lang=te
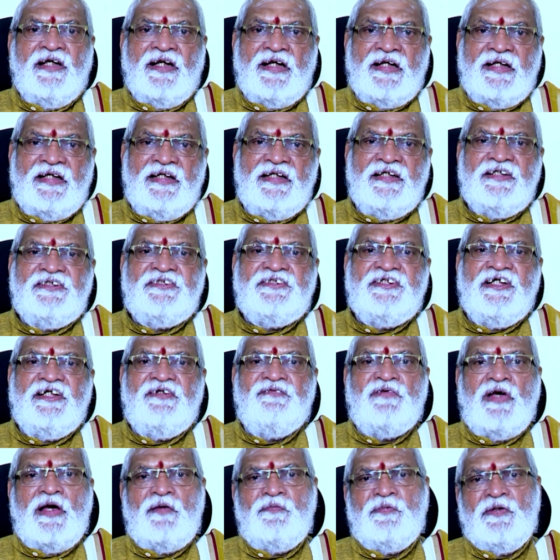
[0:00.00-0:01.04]
రియల్ ఎస్టేట్
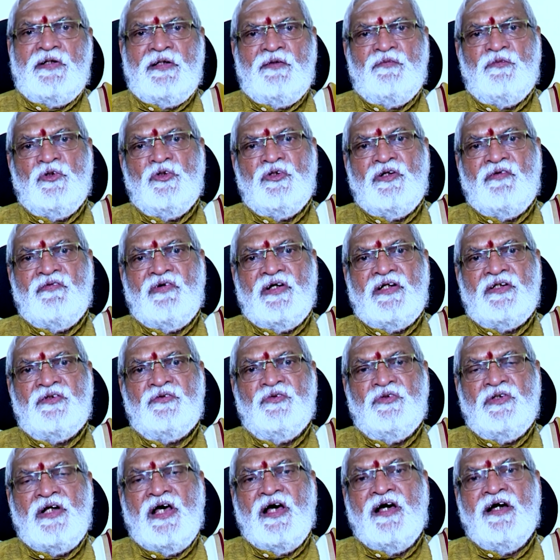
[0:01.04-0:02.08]
వ్యాపారంలో ఉన్న వారికి
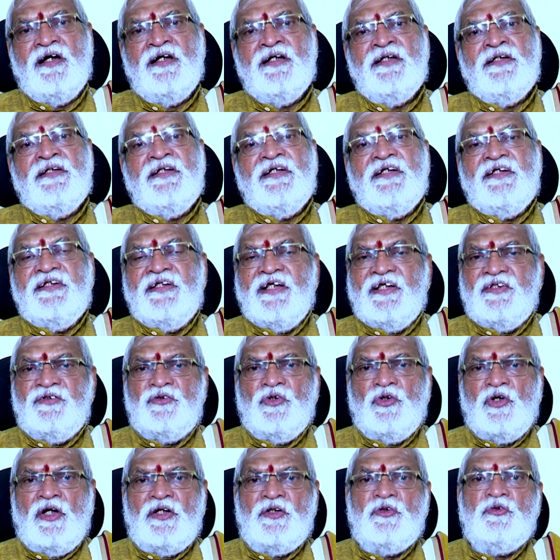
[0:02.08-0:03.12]
కూడా ఇది ఎంతో
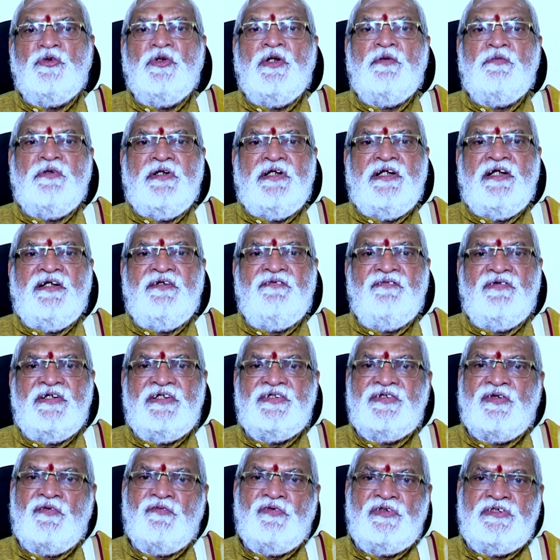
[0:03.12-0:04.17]
అనుకూలమైనటువంటి
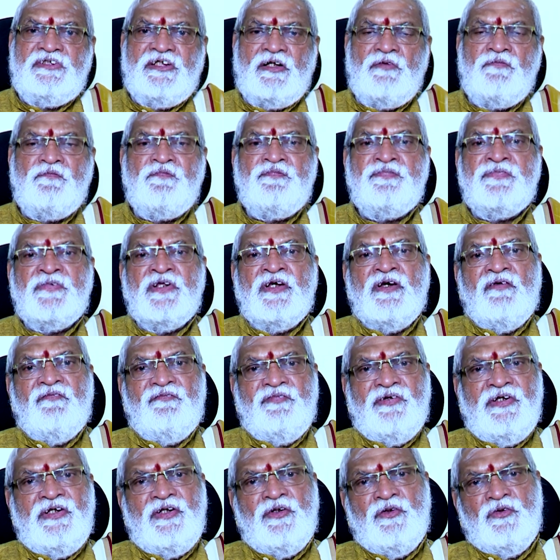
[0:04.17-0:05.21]
సంవత్సరం
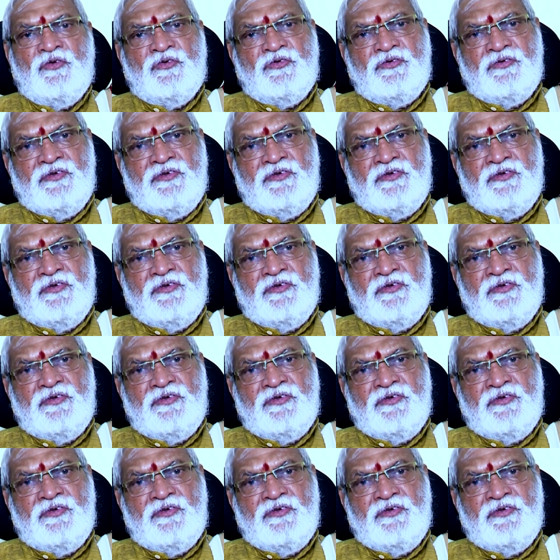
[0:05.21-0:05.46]
వీరు